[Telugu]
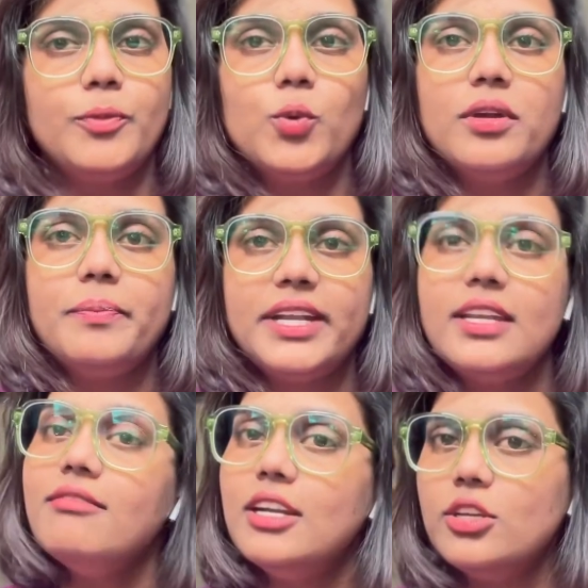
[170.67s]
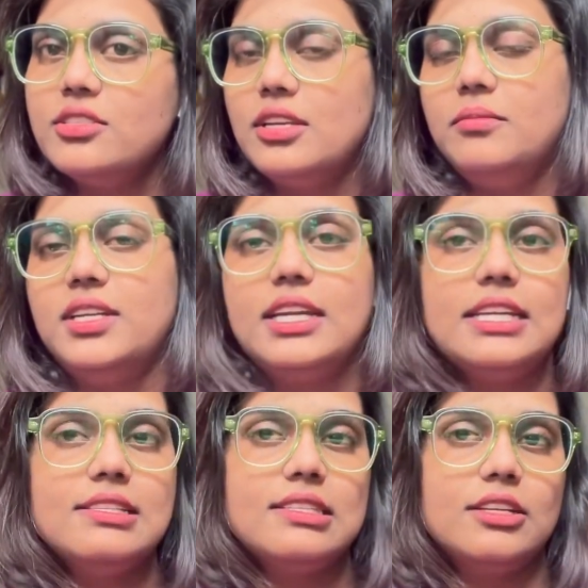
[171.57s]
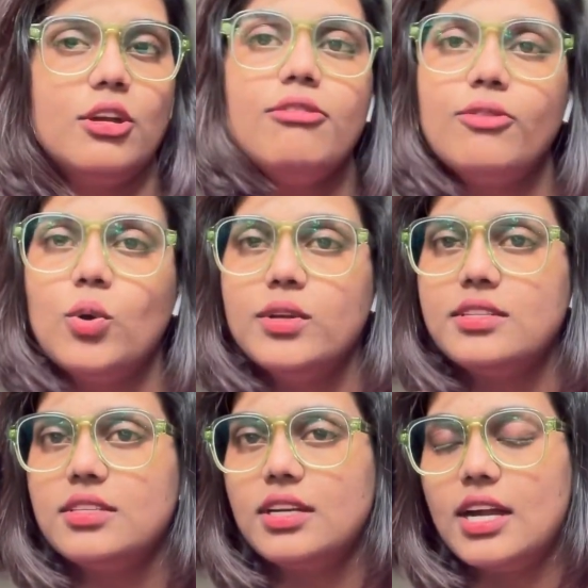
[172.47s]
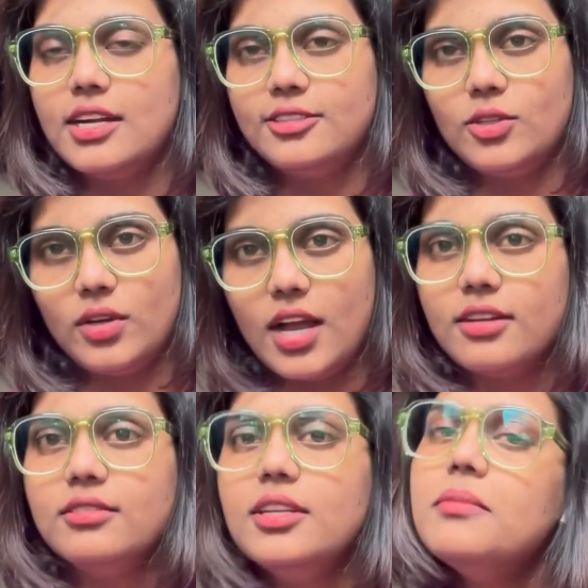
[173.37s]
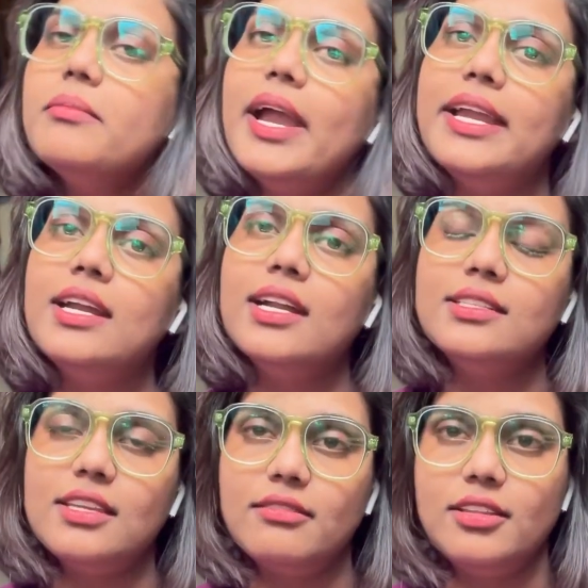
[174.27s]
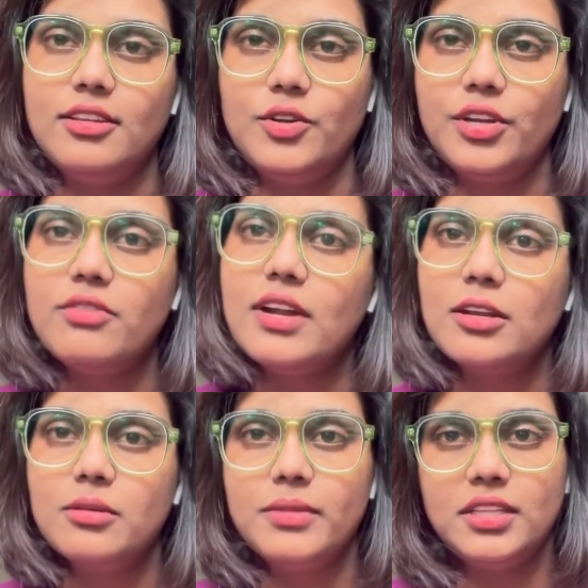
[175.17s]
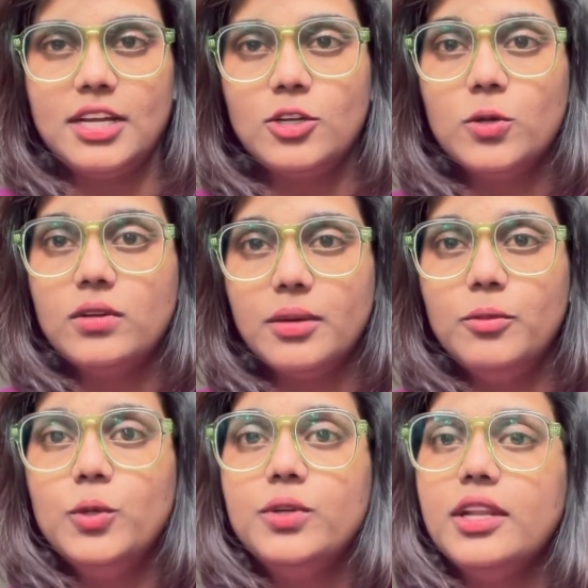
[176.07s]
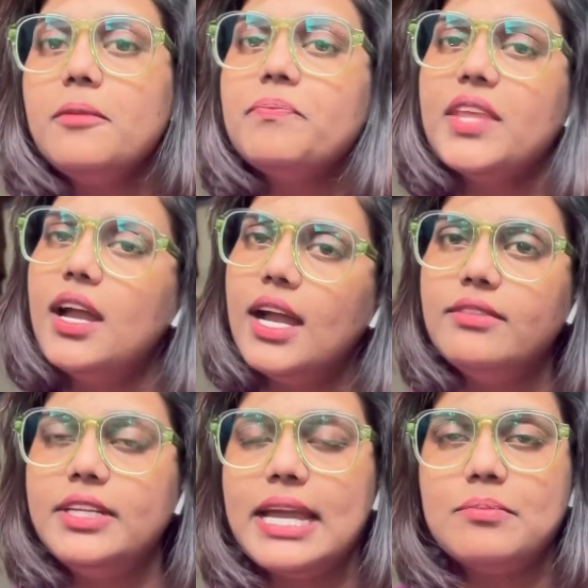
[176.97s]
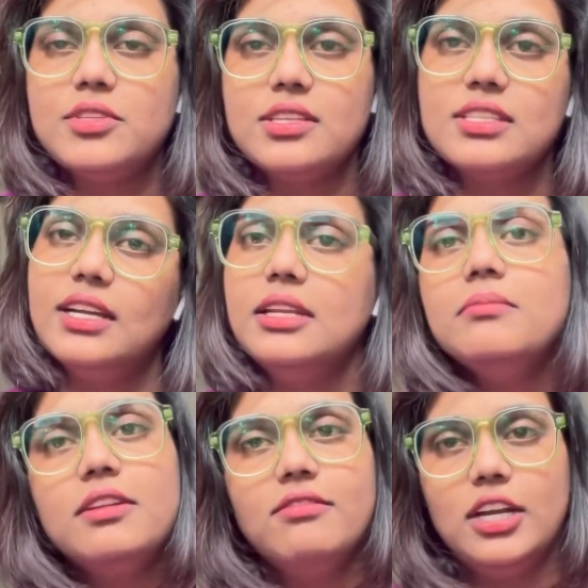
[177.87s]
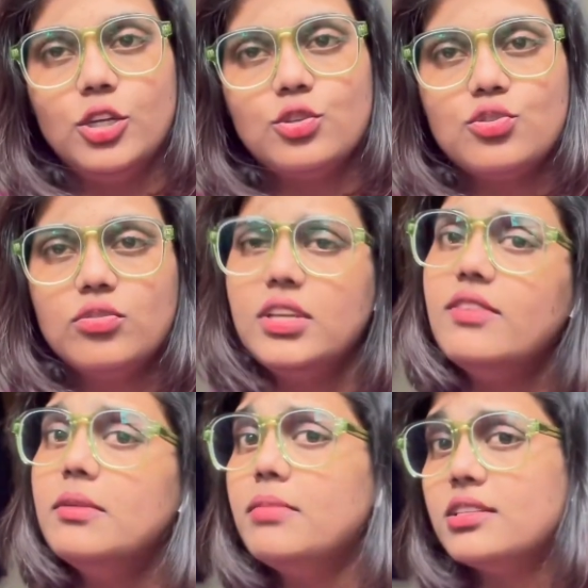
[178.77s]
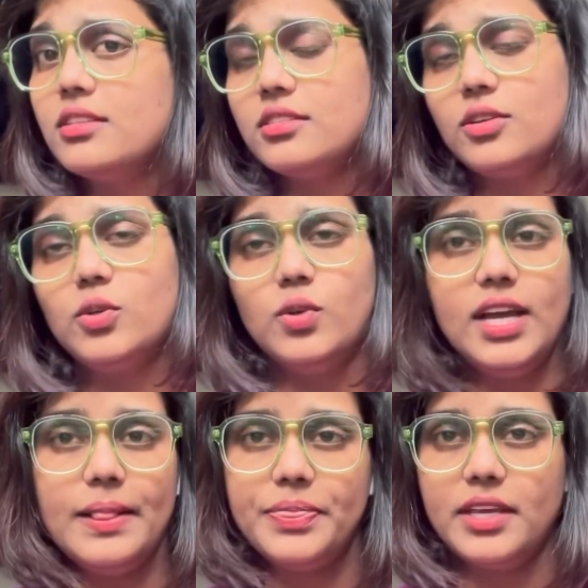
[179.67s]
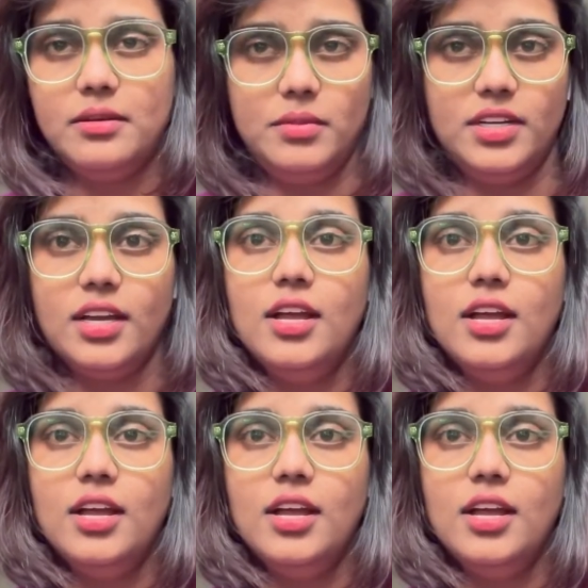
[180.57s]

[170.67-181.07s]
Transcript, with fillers: కూడా పెట్టి వెళ్ళొచ్చు అనమాట ఇన్స్టెడ్ ఆఫ్ ఓఎస్టర్ కార్డ్స్తో కాకుండా బ్యాంక్ కార్డ్స్ ఏవైతే ఉంటాయో వాటిలో మన దాంట్లో డబ్బులు ఉంటే అవి ట్యాప్ చేసినా కానీ మనం వెళ్ళొచ్చు ఈవెన్ బస్సెస్ కూడా అంతే అనమాట